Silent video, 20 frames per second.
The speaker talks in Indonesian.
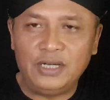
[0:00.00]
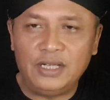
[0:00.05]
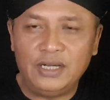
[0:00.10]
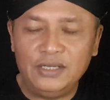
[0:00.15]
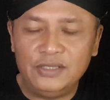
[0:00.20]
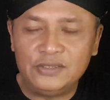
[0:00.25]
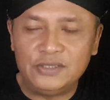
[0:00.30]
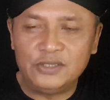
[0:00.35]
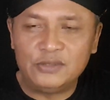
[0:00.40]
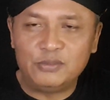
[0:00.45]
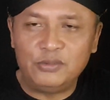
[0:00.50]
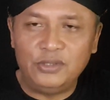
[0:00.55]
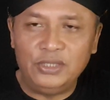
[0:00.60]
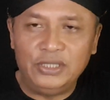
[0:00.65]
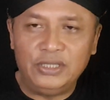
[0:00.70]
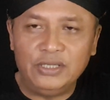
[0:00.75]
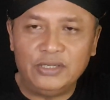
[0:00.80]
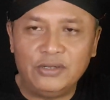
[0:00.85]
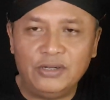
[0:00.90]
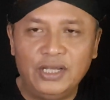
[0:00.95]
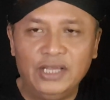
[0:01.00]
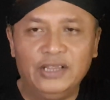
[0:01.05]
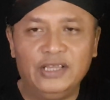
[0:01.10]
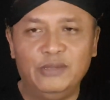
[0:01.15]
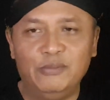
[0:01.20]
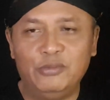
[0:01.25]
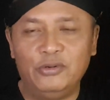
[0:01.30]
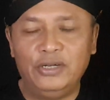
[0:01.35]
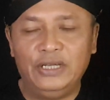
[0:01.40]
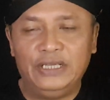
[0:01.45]
analisis politik kok
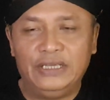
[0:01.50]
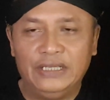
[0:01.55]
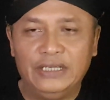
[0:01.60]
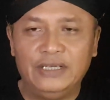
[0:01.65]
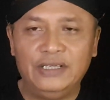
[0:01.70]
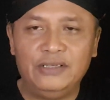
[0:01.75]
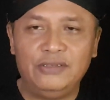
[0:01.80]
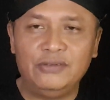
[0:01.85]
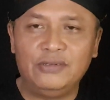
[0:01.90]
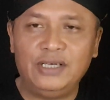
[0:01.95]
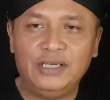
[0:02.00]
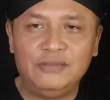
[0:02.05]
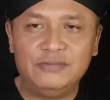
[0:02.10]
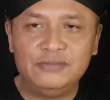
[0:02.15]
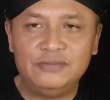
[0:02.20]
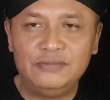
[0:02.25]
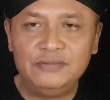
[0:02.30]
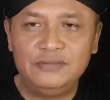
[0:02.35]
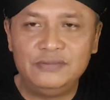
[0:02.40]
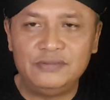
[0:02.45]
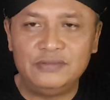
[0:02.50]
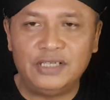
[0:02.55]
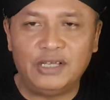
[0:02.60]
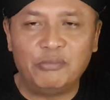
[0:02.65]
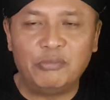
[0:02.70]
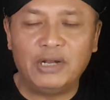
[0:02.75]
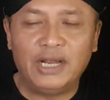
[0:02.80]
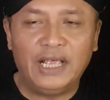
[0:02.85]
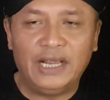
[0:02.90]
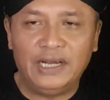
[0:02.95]
anti politik itu kan tidak
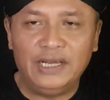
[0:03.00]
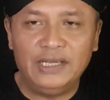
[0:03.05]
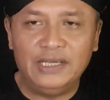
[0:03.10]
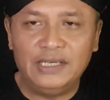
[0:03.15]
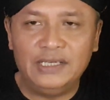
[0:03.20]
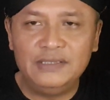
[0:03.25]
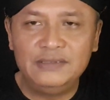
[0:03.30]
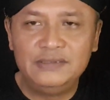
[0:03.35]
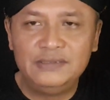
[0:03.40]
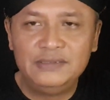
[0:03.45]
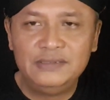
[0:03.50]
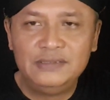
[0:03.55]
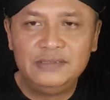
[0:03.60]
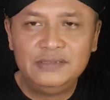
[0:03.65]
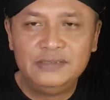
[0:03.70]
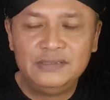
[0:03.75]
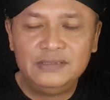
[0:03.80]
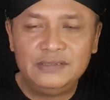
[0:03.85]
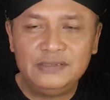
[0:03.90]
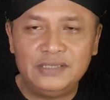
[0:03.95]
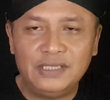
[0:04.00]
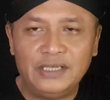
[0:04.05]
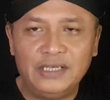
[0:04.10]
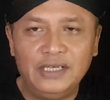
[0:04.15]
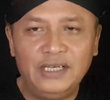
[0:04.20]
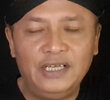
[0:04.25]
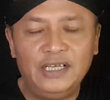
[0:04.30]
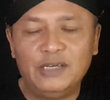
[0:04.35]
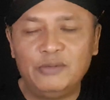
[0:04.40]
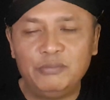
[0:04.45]
menarik ya.
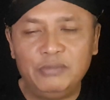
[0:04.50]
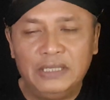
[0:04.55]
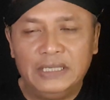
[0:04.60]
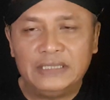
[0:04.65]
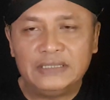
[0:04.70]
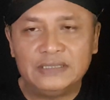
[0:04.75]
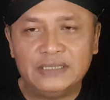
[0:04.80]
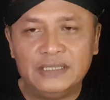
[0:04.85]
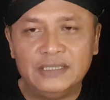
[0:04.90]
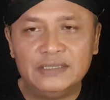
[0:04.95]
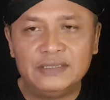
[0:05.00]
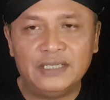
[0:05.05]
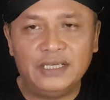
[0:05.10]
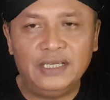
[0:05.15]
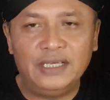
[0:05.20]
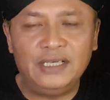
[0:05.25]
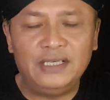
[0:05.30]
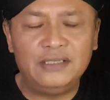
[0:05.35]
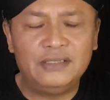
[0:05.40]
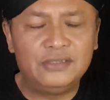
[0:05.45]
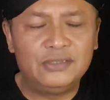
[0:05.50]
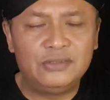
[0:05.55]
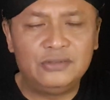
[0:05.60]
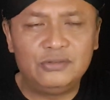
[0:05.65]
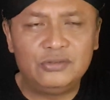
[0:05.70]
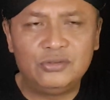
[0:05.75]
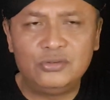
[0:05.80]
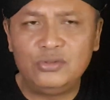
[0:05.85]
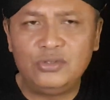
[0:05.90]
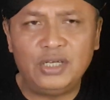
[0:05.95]
Jadi yang biasa, saya
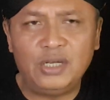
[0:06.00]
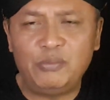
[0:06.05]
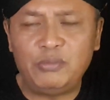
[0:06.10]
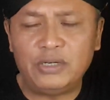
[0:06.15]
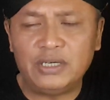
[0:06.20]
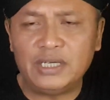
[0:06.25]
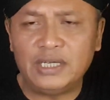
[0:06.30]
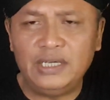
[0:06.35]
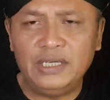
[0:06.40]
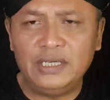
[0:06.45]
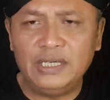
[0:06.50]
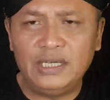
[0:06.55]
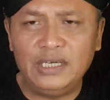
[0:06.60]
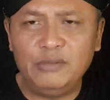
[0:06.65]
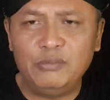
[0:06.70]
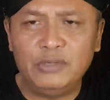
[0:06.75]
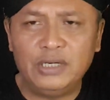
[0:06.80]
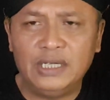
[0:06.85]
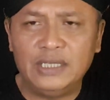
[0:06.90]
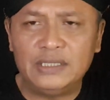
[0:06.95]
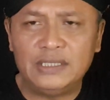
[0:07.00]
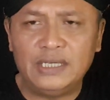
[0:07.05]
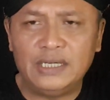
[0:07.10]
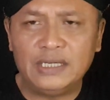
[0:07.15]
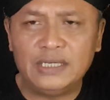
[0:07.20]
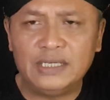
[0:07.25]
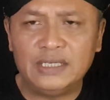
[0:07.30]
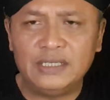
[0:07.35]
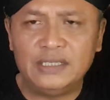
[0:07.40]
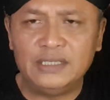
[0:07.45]
sudah berkali-kali
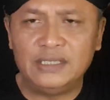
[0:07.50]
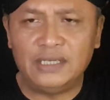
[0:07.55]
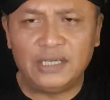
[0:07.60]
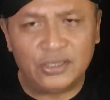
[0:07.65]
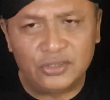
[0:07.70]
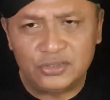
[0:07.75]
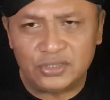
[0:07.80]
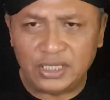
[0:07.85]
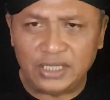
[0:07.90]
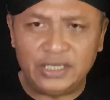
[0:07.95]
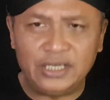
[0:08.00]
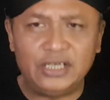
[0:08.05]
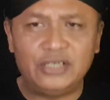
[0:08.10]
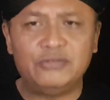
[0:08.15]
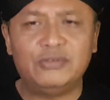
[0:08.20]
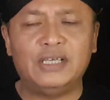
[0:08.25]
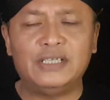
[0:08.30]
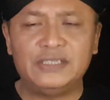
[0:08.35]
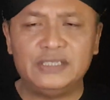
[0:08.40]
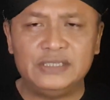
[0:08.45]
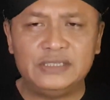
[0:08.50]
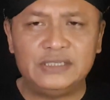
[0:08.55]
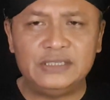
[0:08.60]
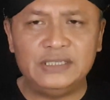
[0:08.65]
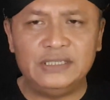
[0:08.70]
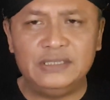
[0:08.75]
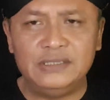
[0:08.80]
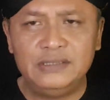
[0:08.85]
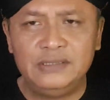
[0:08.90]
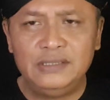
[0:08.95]
mengatakan harus ada dua
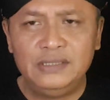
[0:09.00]
sisi.